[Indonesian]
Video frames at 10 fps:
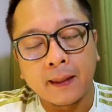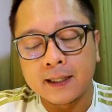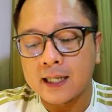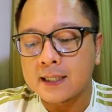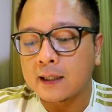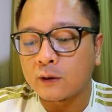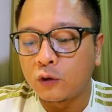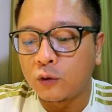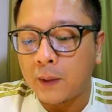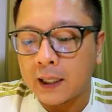ini salah
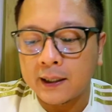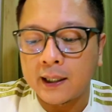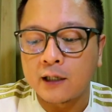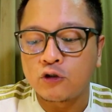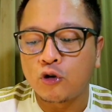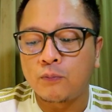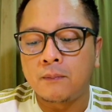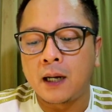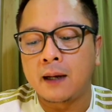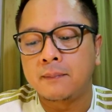satu pelatih yang cukup
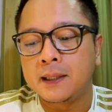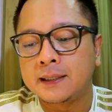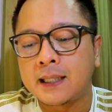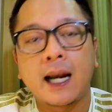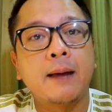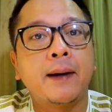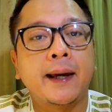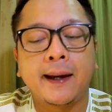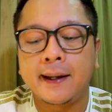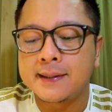malang melintang
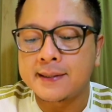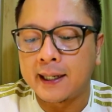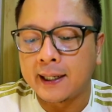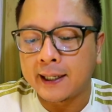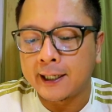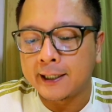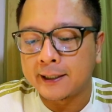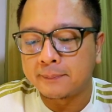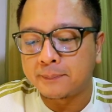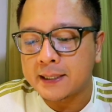lama ya.
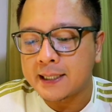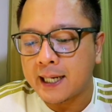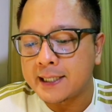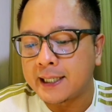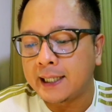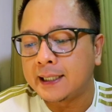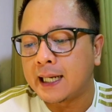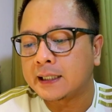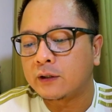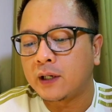Sedangkan Persiraja
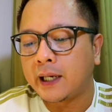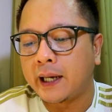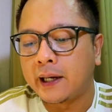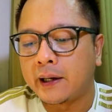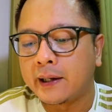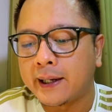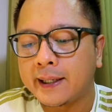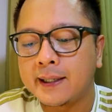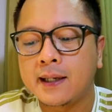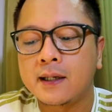dilatih oleh
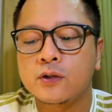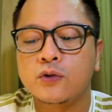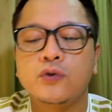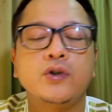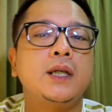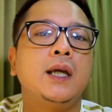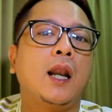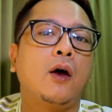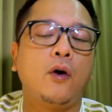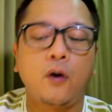Henry
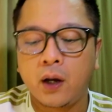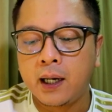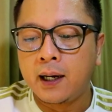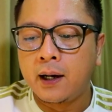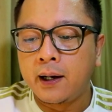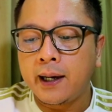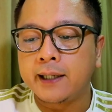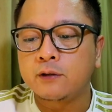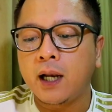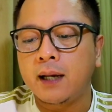Susilo. Nah,
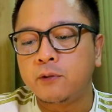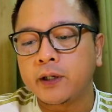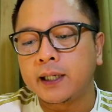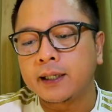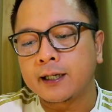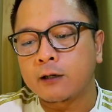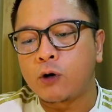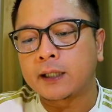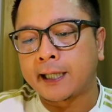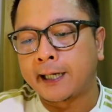itulah mungkin
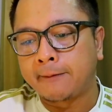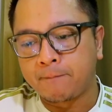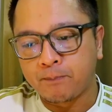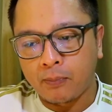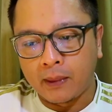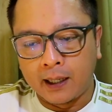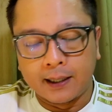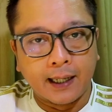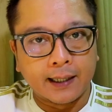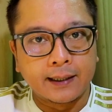kekuatan
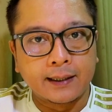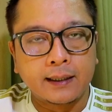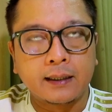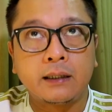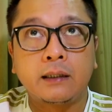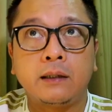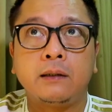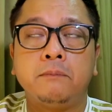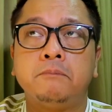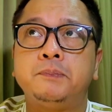dari